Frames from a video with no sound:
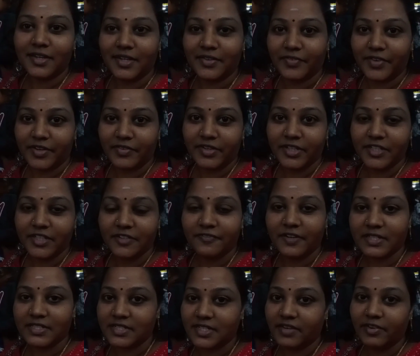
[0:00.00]
இவர்
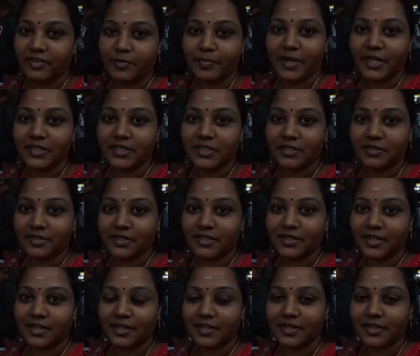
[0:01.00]
வந்து ஃபஸ்ட் டேவே பார்த்துட்டு
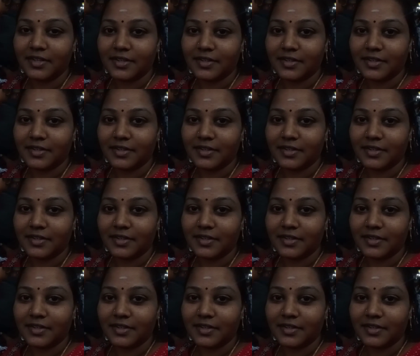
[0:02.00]
வந்துட்டார்